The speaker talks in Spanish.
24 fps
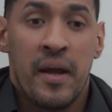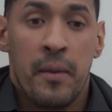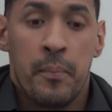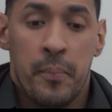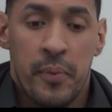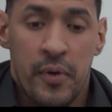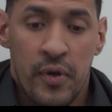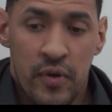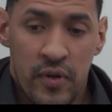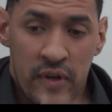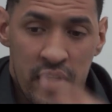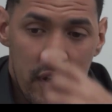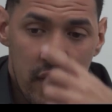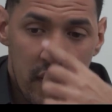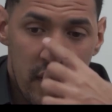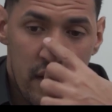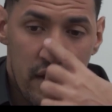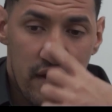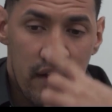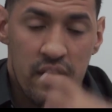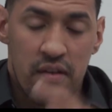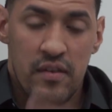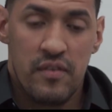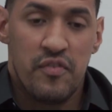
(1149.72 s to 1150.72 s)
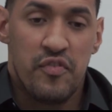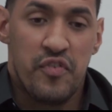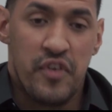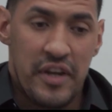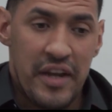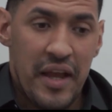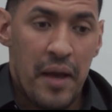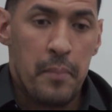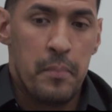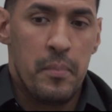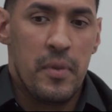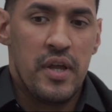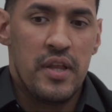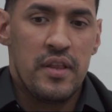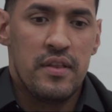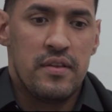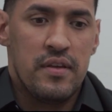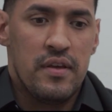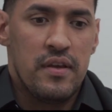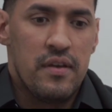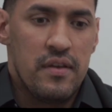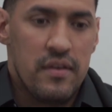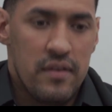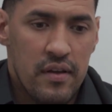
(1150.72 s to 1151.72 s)
Campeones,
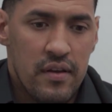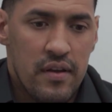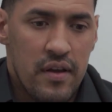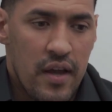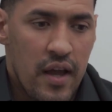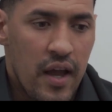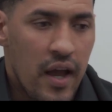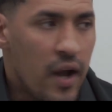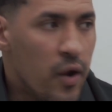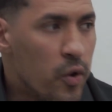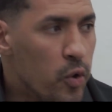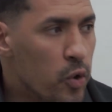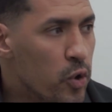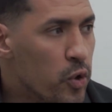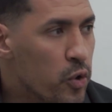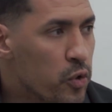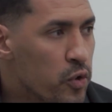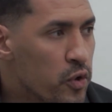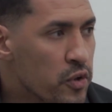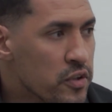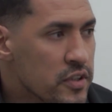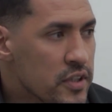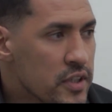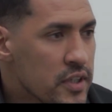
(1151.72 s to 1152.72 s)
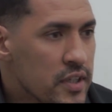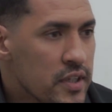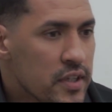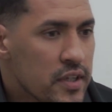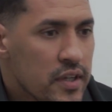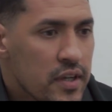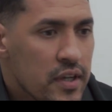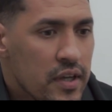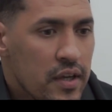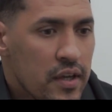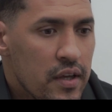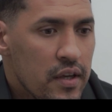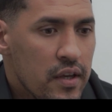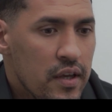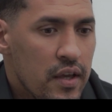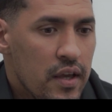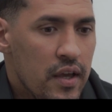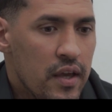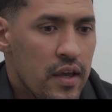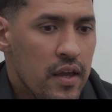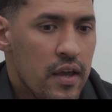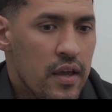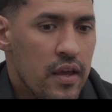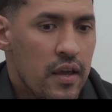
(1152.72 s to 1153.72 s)
finalmente, hago los 12.
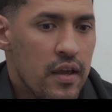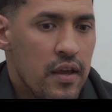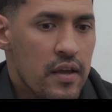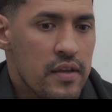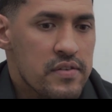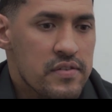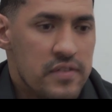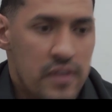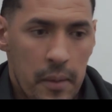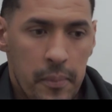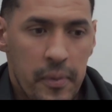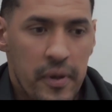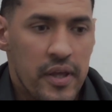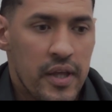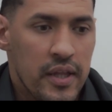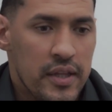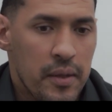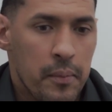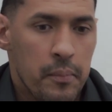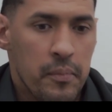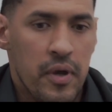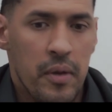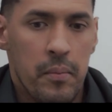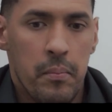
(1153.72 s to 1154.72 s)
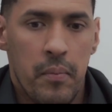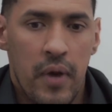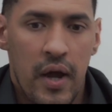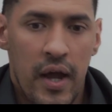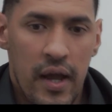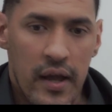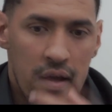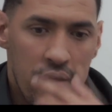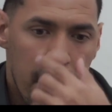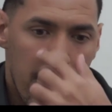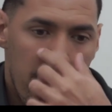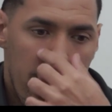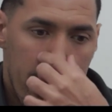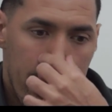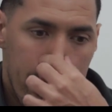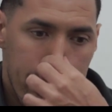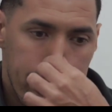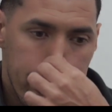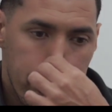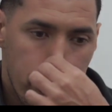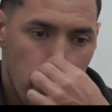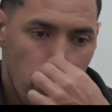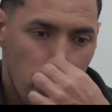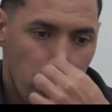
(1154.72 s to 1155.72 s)
Eh, Cepeda también va.
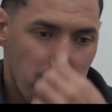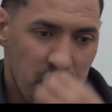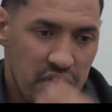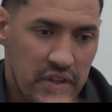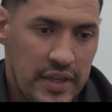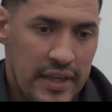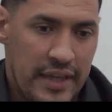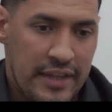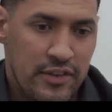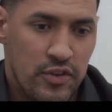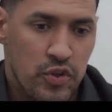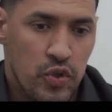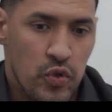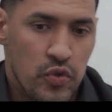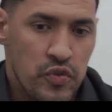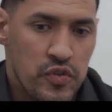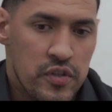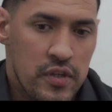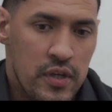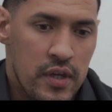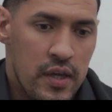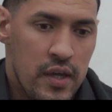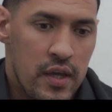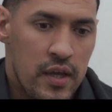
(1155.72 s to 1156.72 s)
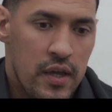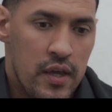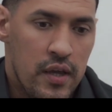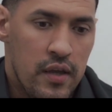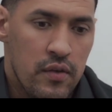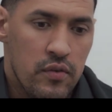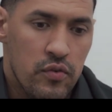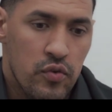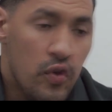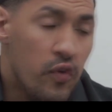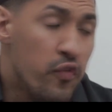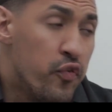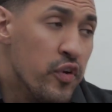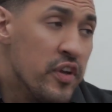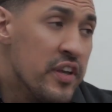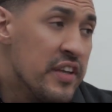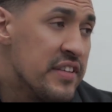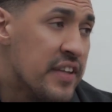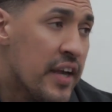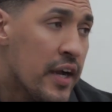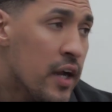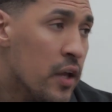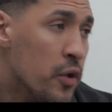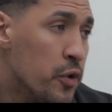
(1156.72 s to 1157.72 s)
Y entonces yo fui de
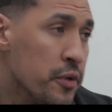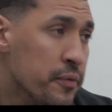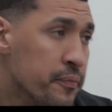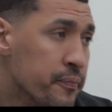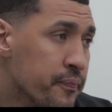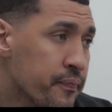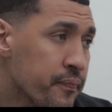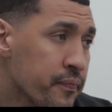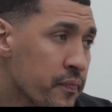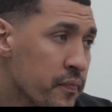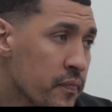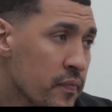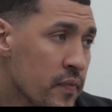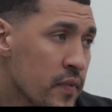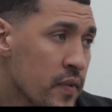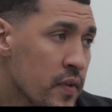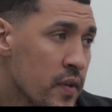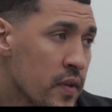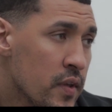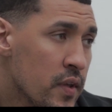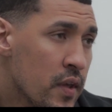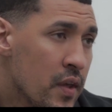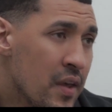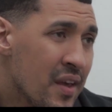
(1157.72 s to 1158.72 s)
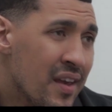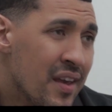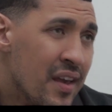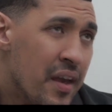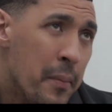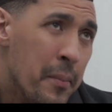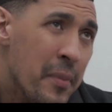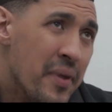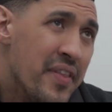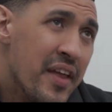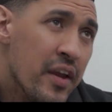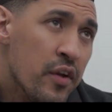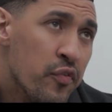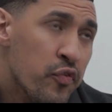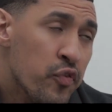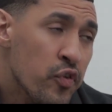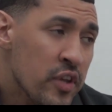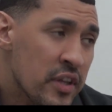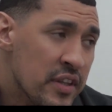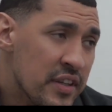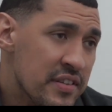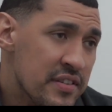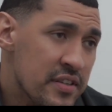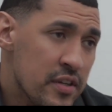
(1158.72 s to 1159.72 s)
sacador. En verdad no
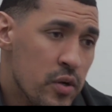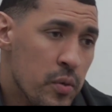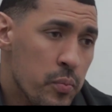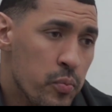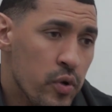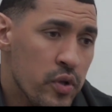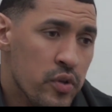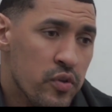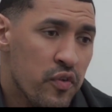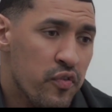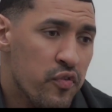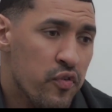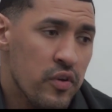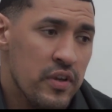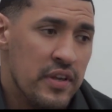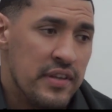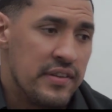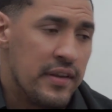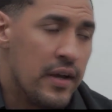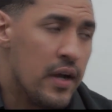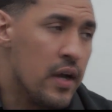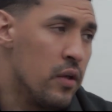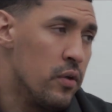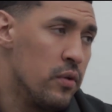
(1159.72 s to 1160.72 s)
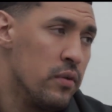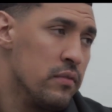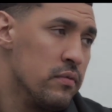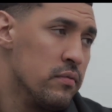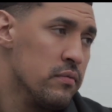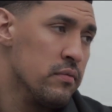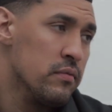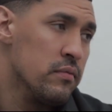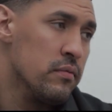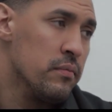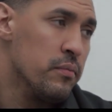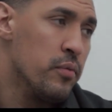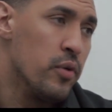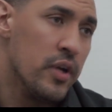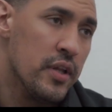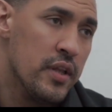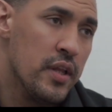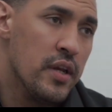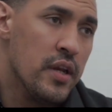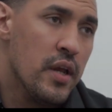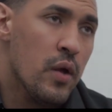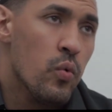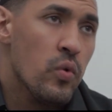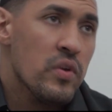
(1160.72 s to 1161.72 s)
fui de tercero puesto, fui de sacador, porque
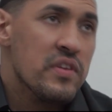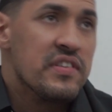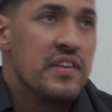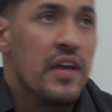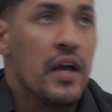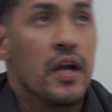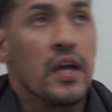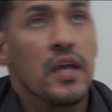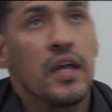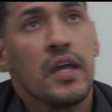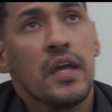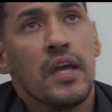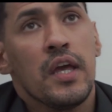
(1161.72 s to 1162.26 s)
tenía buen saco.